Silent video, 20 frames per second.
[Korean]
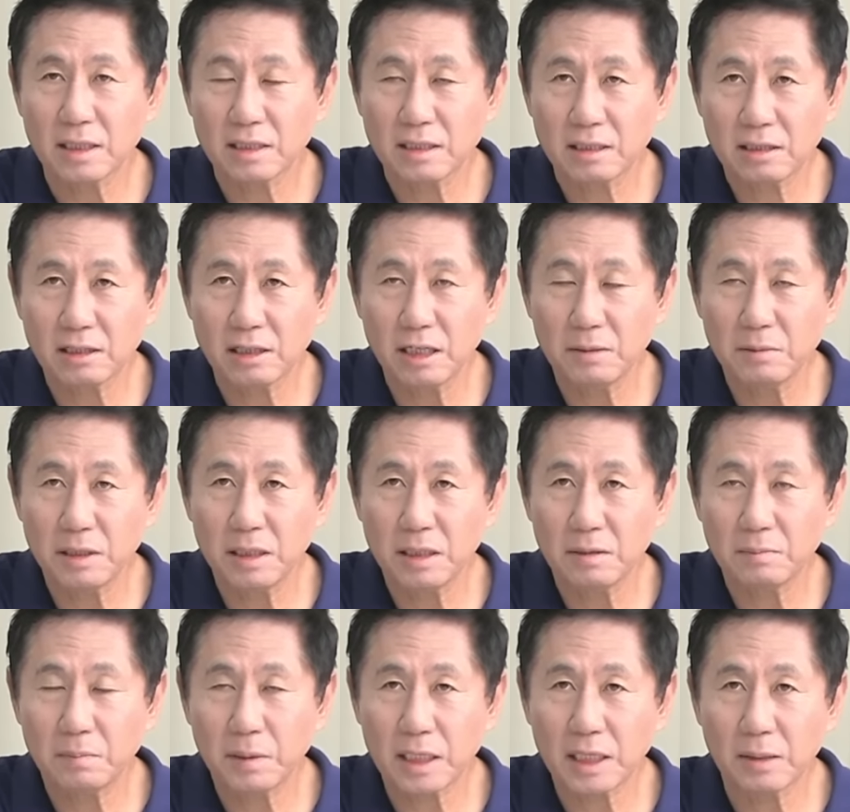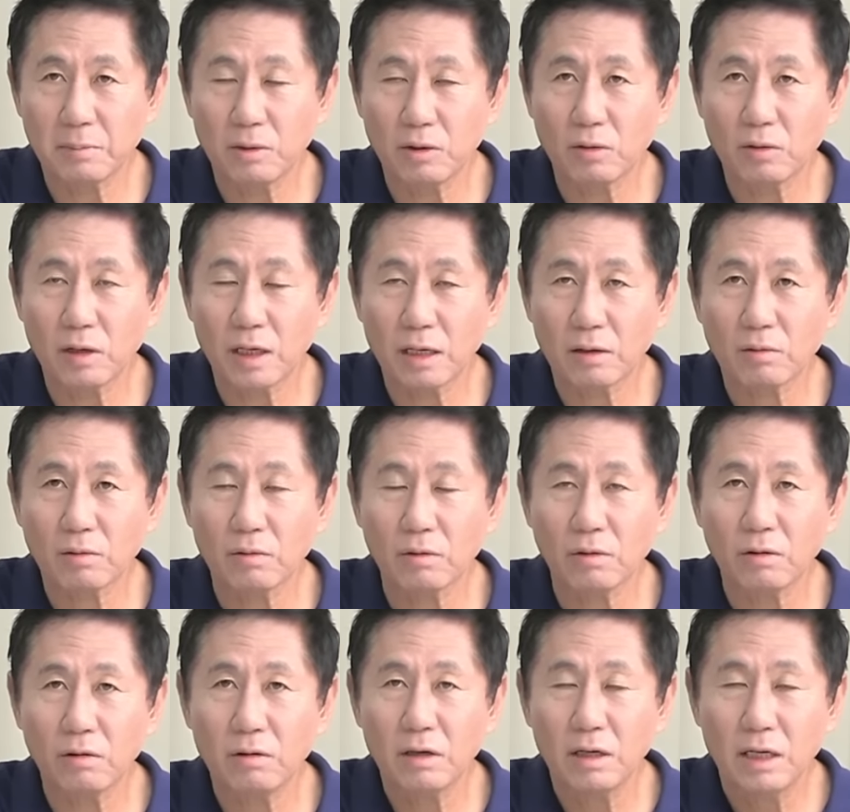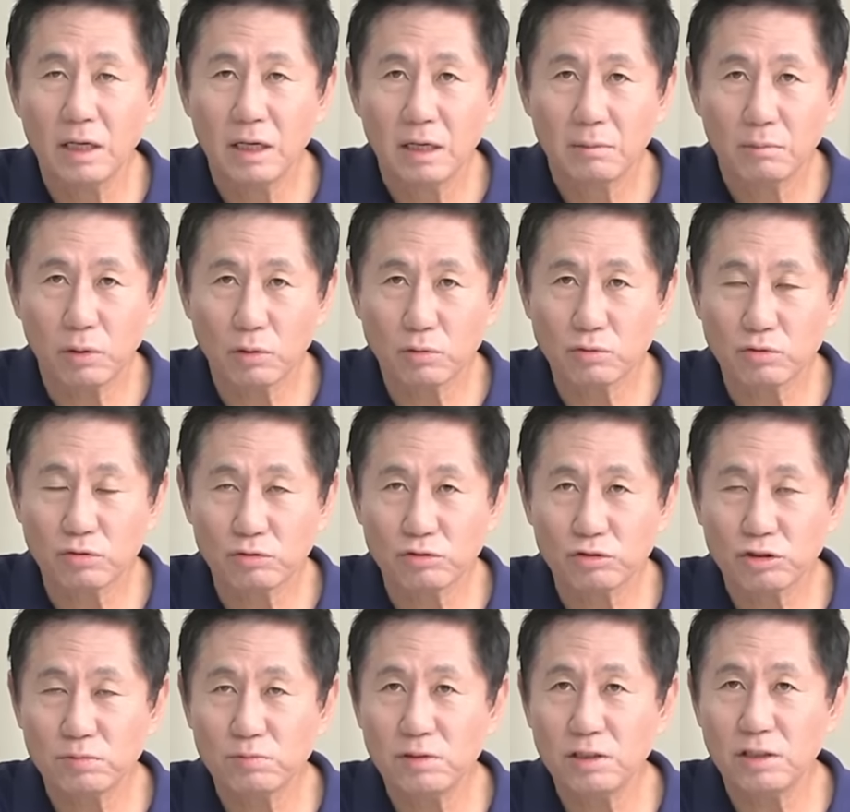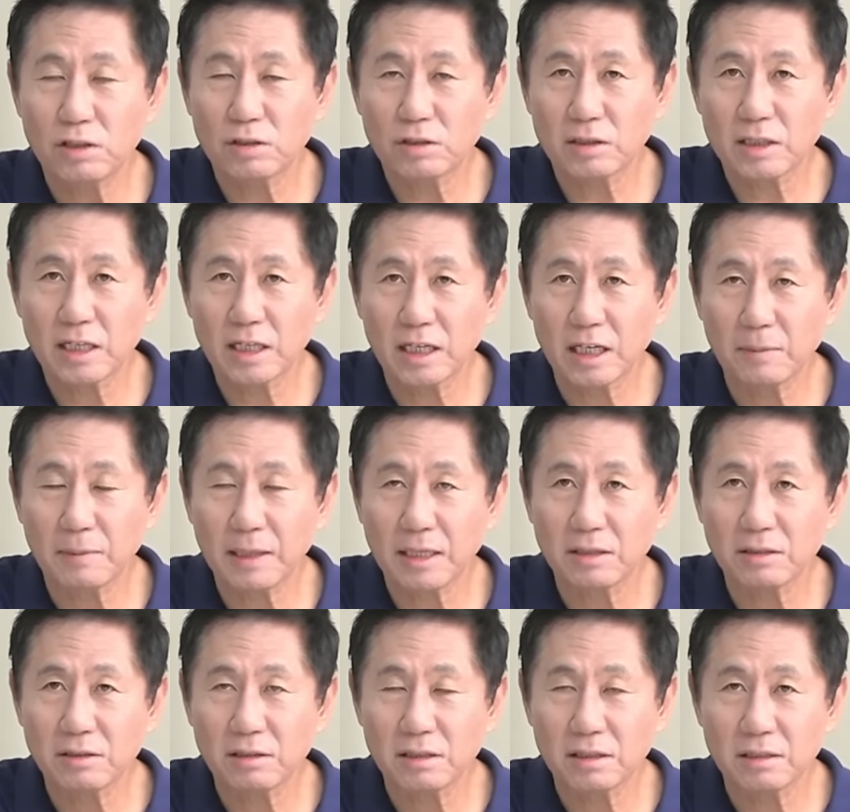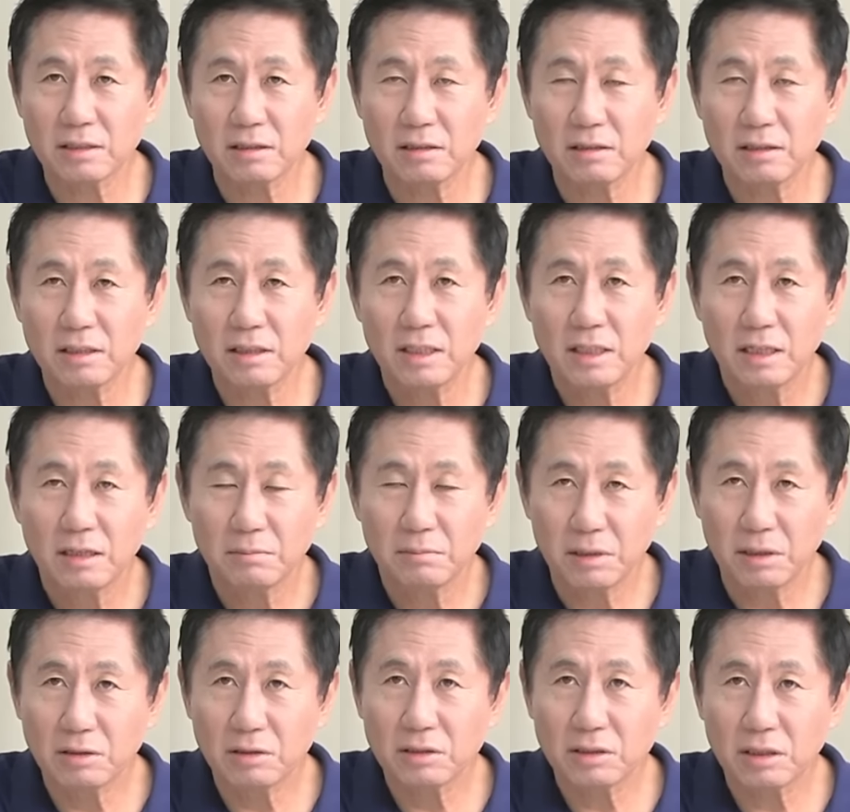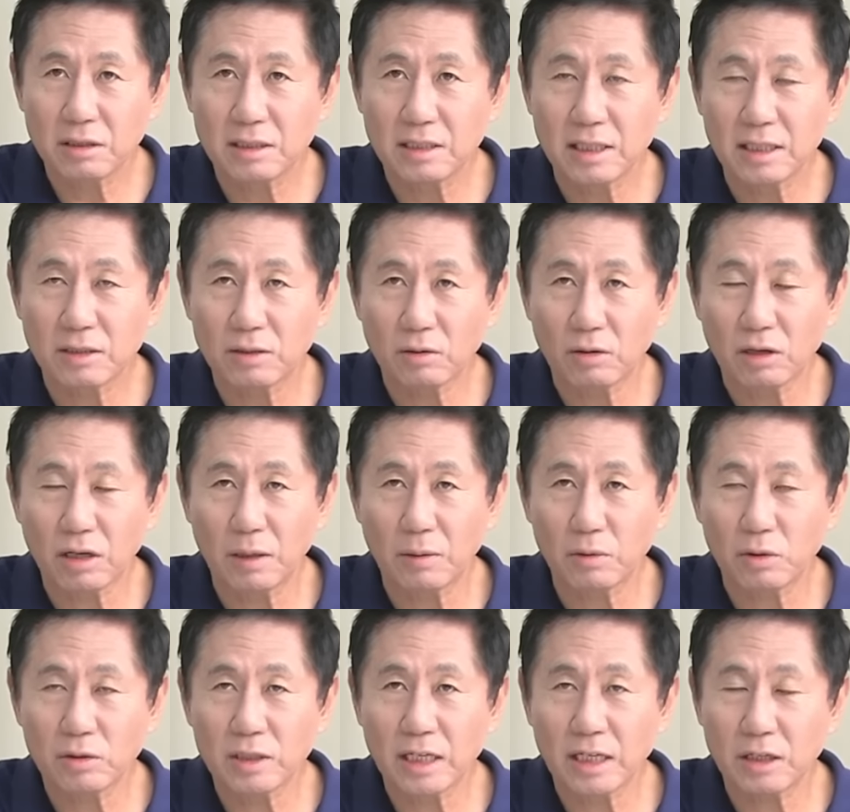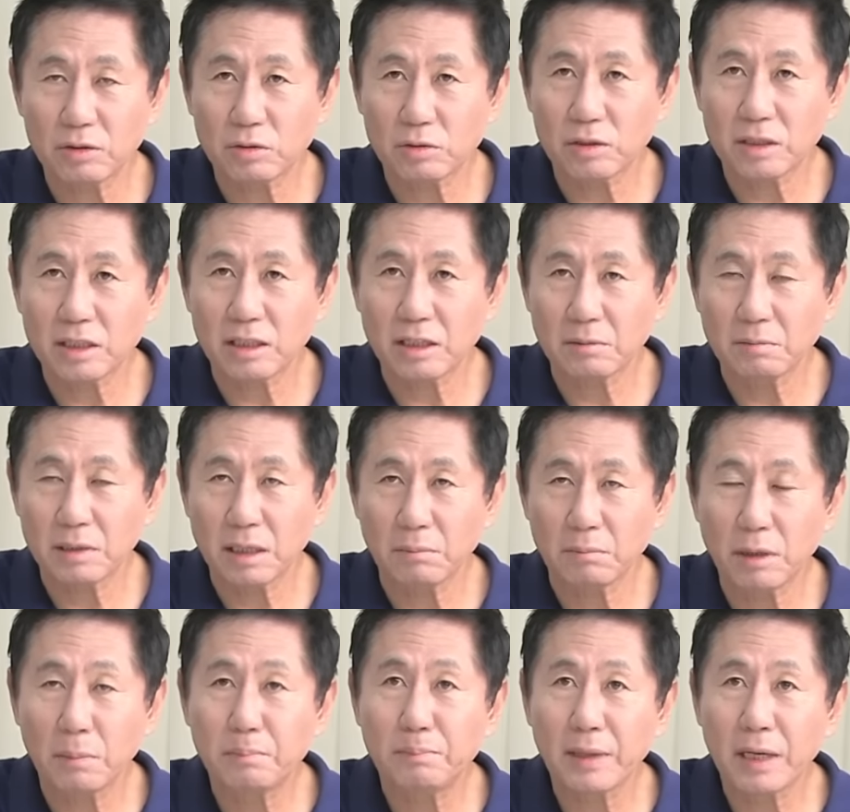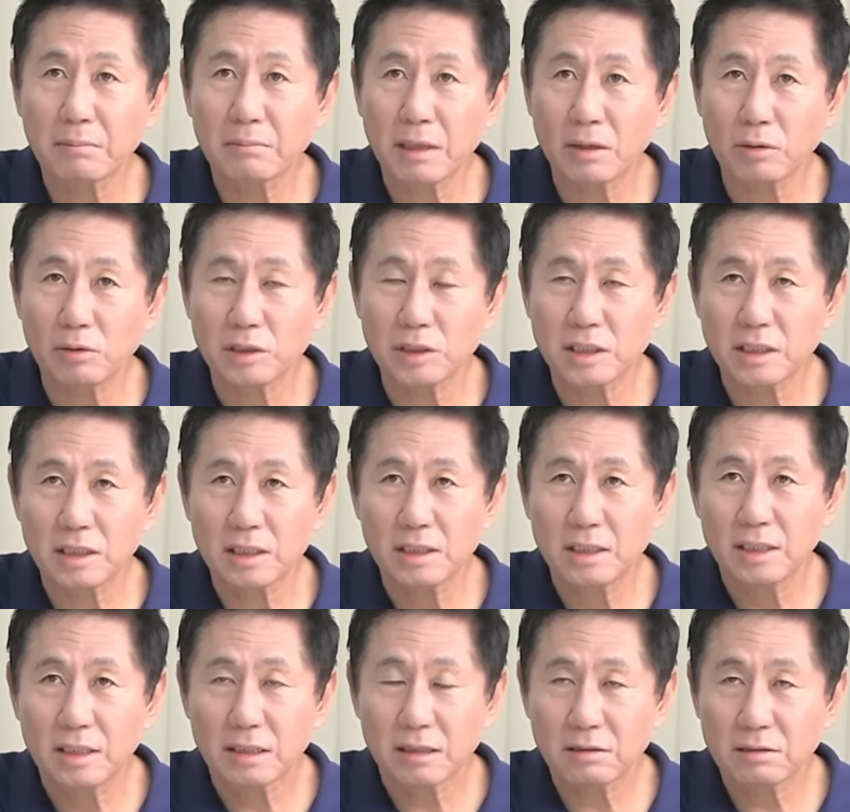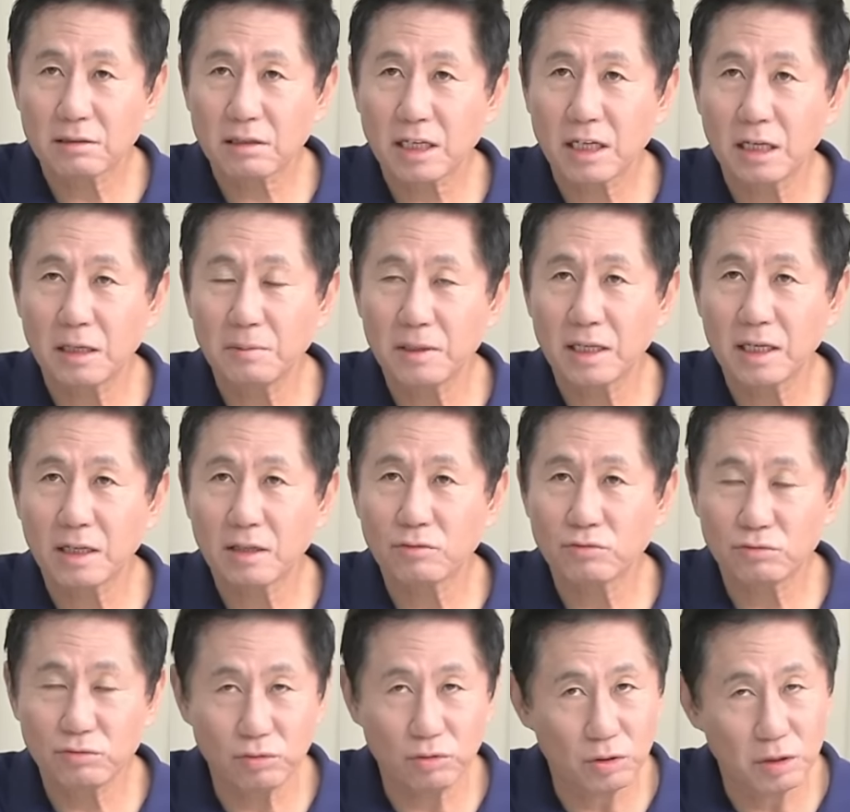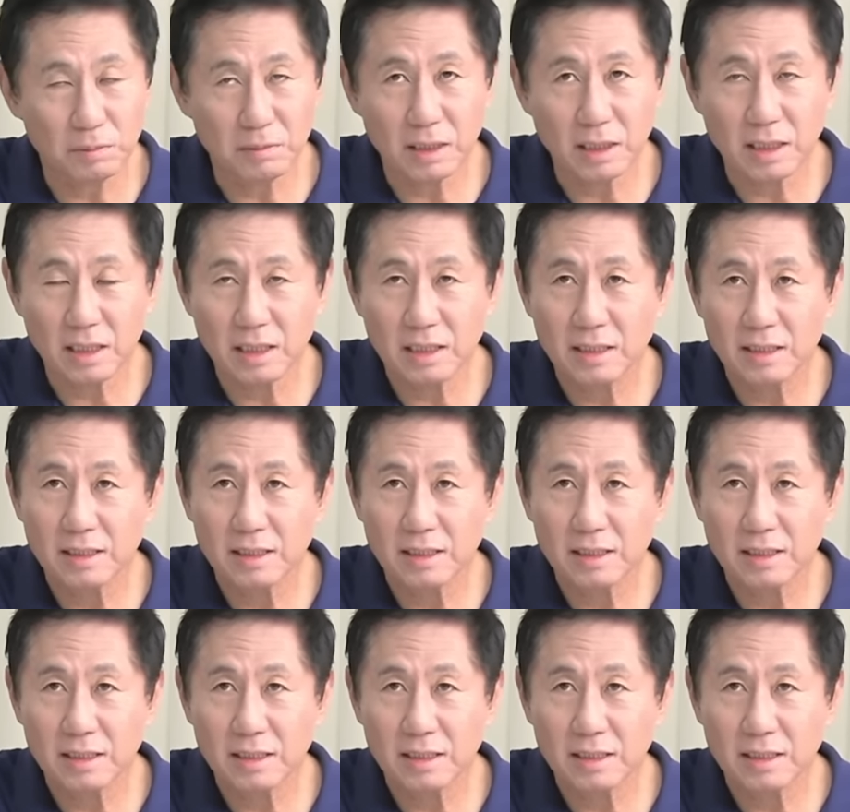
특활비 받아먹어갖고 봉투를 28개인가 만들어서 명절 때 떡값으로 나눠줬다고 합니다. 몇백만 원씩. 그 특활비가 누구 돈입니까?